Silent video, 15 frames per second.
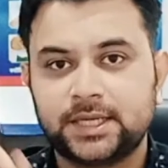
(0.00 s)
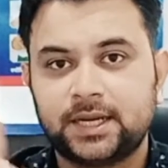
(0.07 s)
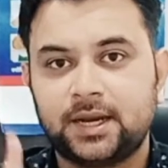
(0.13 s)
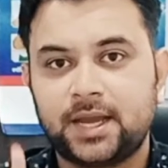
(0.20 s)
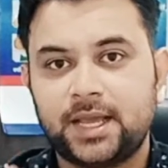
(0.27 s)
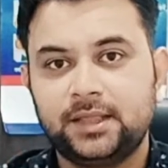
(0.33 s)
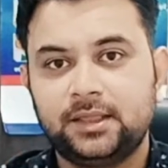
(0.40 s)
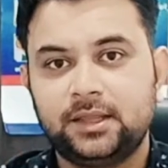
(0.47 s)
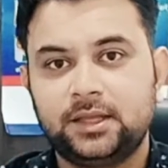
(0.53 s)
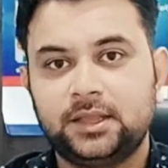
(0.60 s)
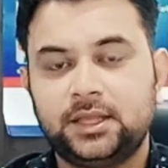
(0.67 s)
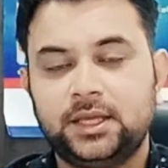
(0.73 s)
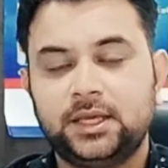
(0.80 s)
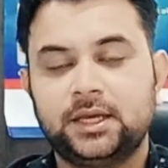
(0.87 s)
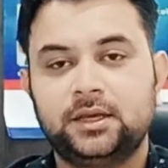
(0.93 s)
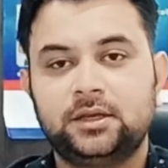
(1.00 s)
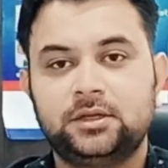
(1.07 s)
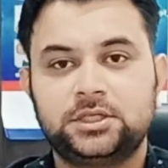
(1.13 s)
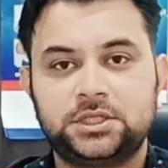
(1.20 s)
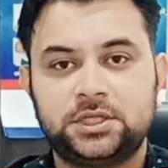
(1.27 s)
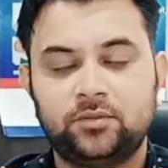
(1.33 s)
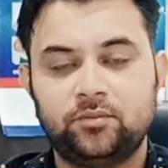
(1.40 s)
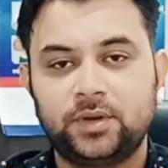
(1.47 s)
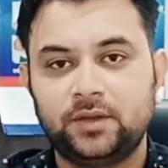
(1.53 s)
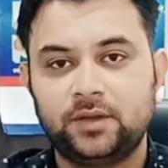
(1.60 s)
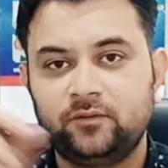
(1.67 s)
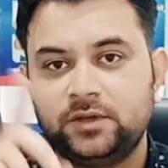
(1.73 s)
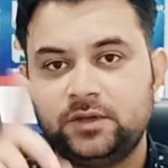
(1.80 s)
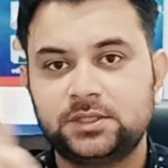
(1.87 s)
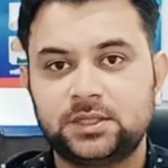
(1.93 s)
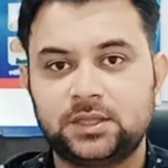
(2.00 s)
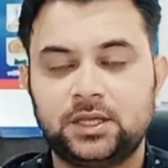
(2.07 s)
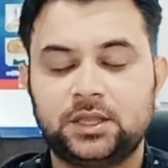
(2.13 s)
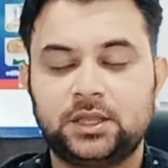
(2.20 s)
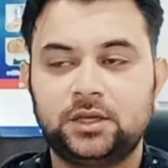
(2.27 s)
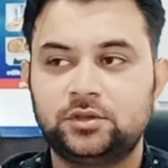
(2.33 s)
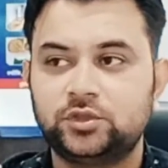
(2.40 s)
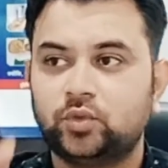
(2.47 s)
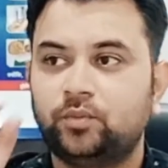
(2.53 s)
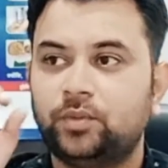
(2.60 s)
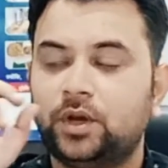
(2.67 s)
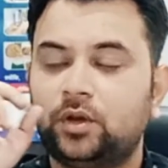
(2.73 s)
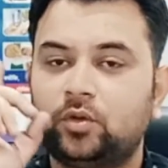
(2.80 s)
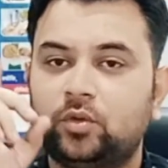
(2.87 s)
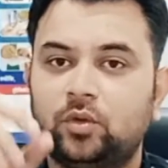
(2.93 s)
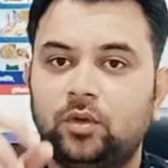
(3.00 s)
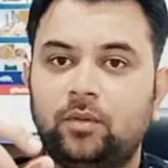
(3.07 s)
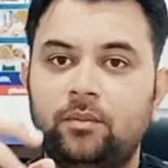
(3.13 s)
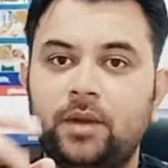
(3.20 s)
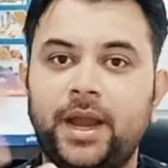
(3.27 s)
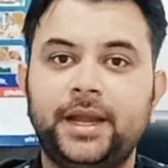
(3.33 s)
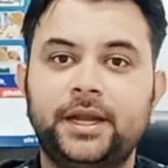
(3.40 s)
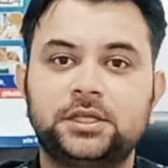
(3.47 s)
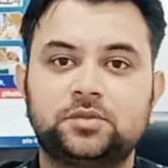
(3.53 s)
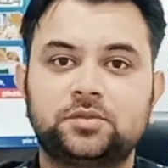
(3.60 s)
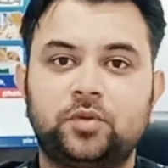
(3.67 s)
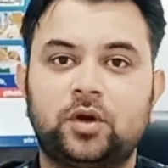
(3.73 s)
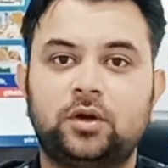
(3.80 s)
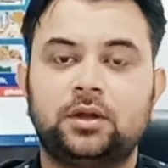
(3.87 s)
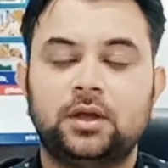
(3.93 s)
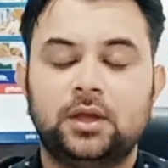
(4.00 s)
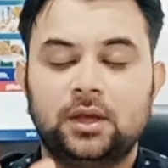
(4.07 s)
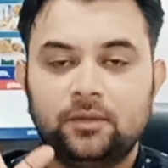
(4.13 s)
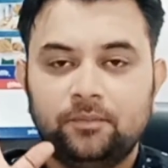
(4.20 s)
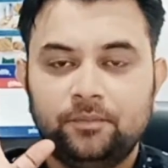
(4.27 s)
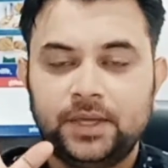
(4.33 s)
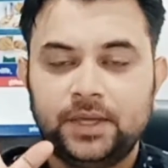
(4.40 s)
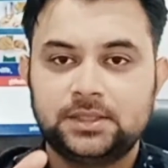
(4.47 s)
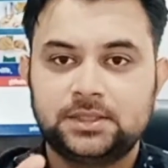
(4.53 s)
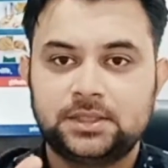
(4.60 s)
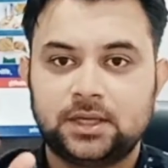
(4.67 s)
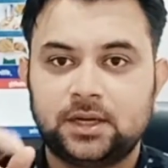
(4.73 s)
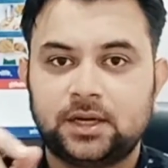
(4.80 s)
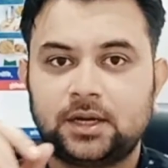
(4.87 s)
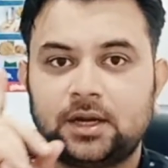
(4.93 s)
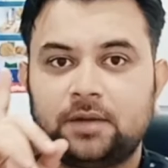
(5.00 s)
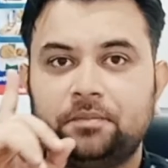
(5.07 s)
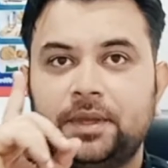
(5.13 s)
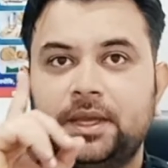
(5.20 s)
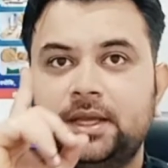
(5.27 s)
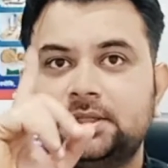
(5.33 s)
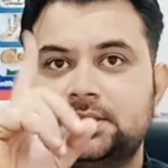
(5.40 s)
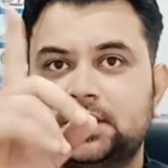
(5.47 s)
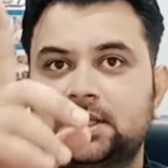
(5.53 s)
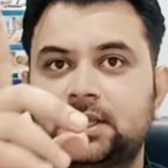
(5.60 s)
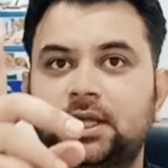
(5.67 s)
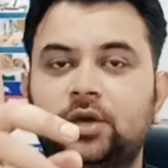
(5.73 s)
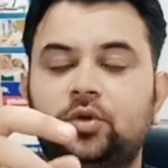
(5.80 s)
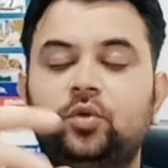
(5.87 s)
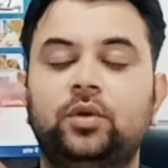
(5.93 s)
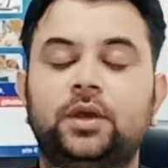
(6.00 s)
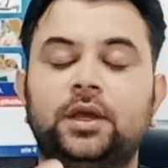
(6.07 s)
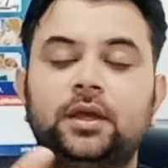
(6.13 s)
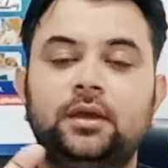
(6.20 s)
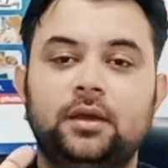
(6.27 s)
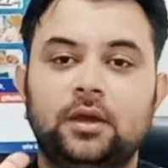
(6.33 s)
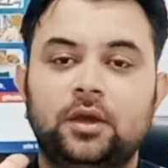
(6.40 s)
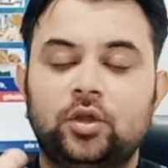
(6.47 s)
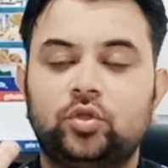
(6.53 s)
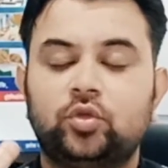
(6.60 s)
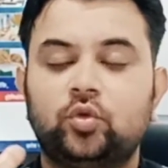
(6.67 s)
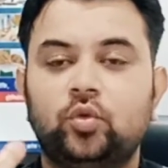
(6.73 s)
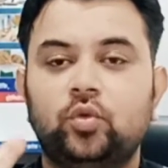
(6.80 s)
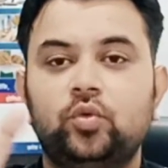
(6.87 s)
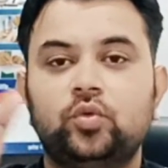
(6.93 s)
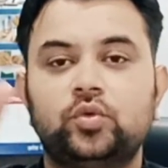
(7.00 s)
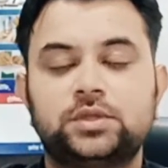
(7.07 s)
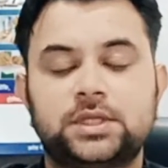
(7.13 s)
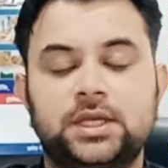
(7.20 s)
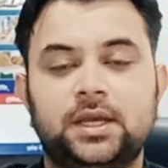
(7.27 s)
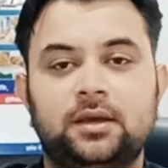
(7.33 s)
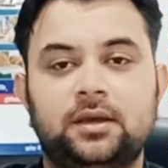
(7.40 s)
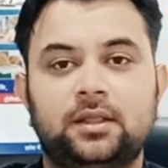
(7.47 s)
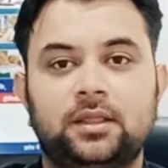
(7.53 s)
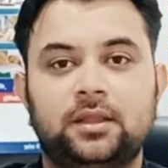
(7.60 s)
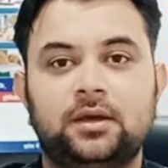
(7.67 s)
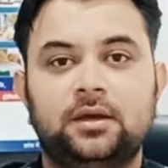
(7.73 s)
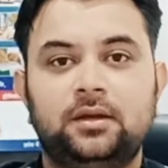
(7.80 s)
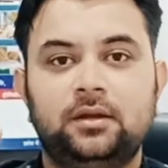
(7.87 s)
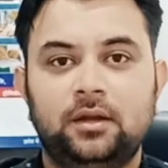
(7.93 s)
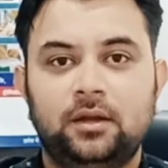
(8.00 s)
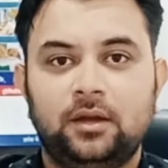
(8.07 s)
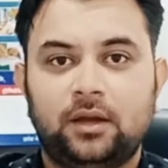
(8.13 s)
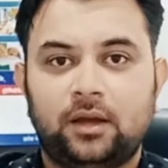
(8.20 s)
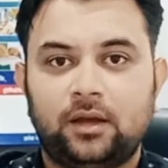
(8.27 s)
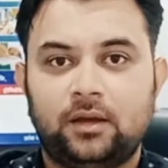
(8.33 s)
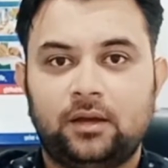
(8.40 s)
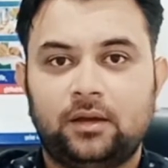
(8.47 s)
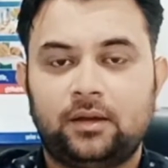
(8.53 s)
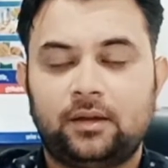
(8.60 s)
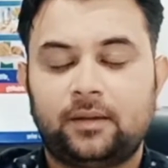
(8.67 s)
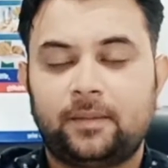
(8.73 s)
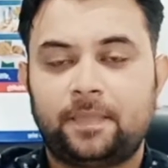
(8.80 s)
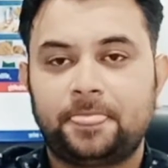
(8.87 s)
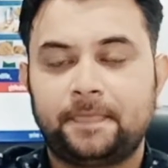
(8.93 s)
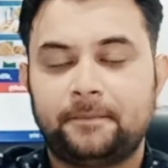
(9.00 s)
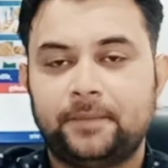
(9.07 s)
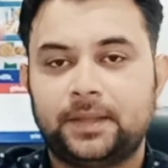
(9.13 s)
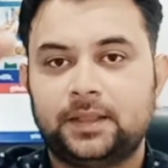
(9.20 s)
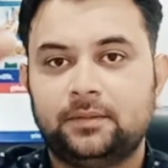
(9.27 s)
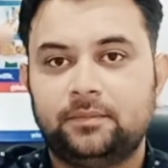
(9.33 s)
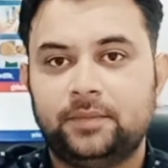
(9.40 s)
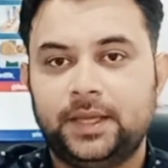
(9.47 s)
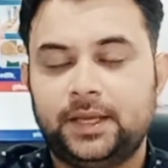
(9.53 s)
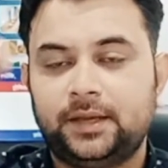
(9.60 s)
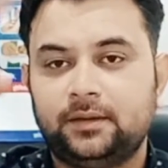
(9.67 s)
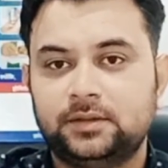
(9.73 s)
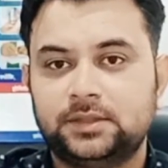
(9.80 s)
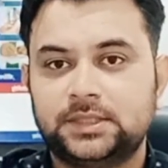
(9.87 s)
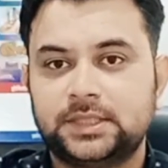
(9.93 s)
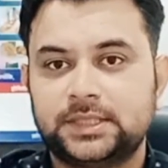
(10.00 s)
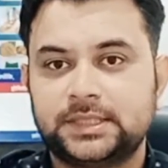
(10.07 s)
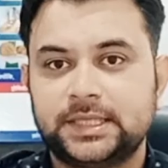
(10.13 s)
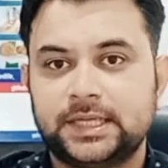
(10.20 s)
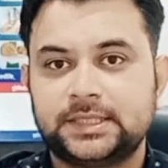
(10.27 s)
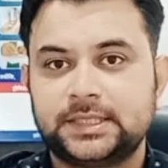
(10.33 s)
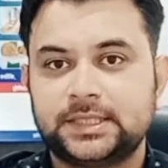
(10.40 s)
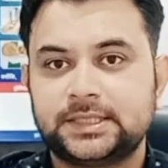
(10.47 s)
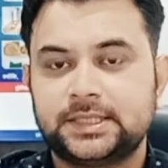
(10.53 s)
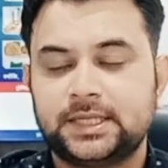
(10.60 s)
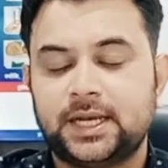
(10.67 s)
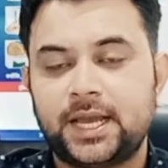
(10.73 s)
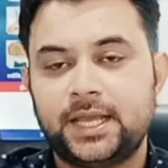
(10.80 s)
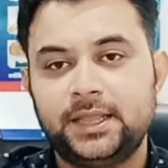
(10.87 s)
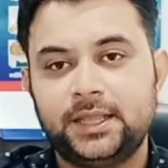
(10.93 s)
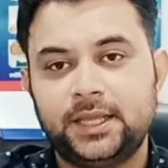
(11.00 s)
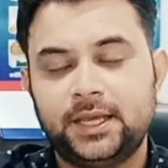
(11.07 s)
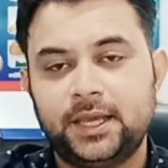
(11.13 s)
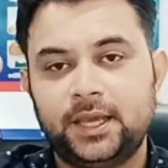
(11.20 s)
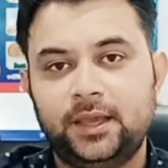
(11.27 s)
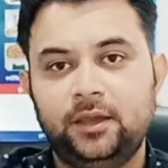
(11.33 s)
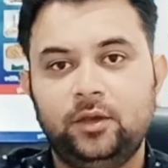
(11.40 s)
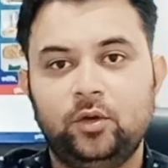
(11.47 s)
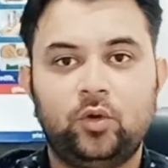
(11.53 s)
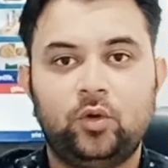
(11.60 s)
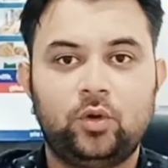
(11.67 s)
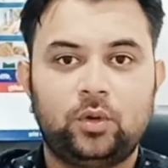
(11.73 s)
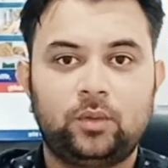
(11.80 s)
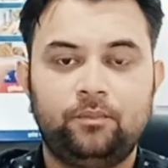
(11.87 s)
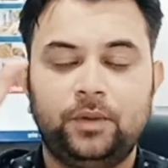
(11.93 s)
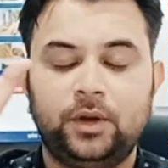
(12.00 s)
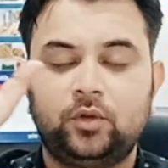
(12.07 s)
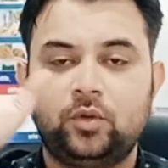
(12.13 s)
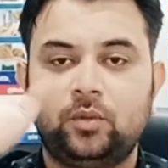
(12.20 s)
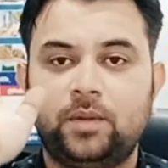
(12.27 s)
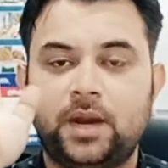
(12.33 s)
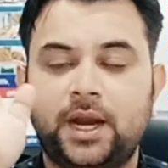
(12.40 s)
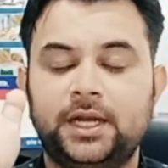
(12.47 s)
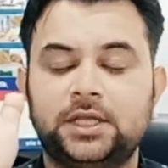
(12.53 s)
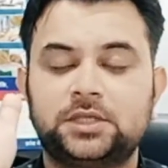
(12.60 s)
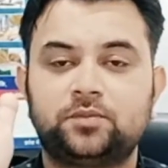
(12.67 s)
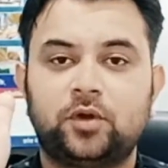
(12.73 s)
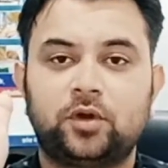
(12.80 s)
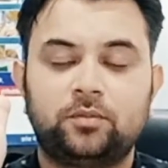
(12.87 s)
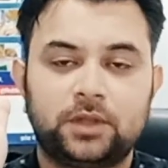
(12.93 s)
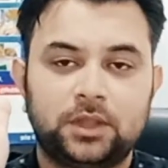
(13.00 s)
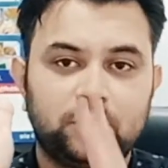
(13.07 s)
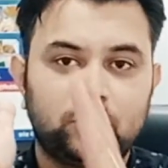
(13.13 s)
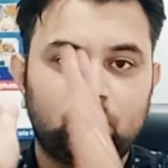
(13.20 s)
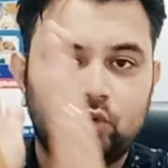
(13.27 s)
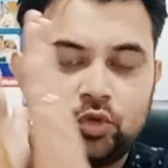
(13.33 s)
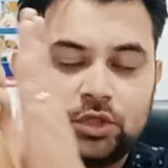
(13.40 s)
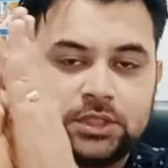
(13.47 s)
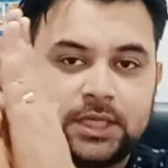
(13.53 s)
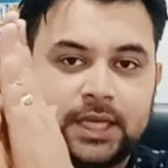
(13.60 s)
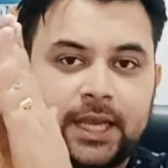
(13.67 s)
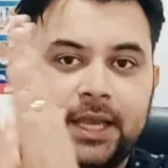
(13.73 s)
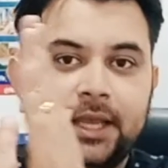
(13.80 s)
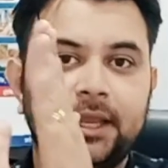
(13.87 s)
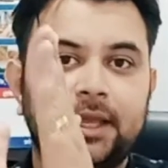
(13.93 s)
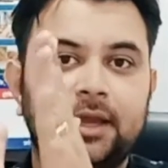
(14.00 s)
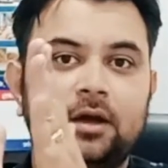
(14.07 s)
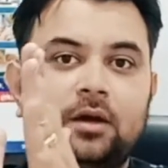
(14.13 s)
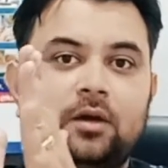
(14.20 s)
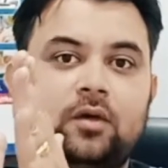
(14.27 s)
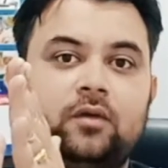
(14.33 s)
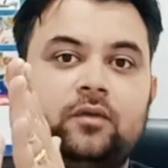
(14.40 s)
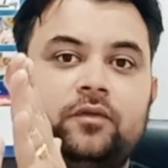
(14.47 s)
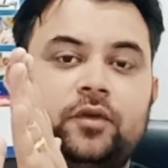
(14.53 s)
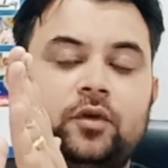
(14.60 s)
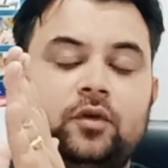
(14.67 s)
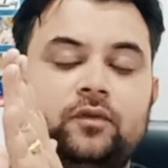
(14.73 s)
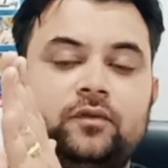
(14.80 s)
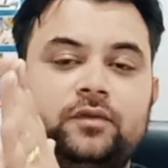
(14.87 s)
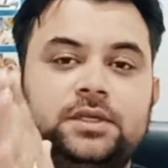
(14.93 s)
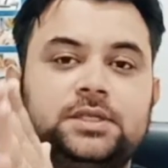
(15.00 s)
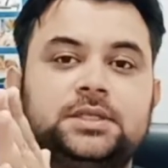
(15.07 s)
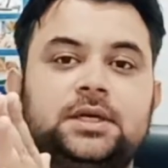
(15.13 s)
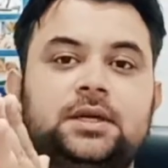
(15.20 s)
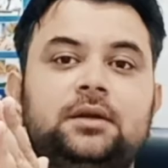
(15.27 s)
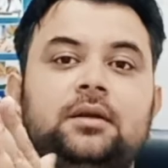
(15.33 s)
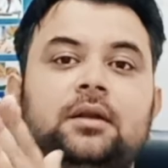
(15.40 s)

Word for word: लाइन दिखती है शिमरिंग विजन दिखती है जो बिल्कुल ब्लाइंड स्पॉट मीन्स अगर आप एक जगह देखोगे तो उसके अंदर मतलब एक जिगजैग जिगजैग लाइन दिखेगी और बिल्कुल ब्लाइंड स्पॉट मतलब कुछ एरिया ऑफ योर विजन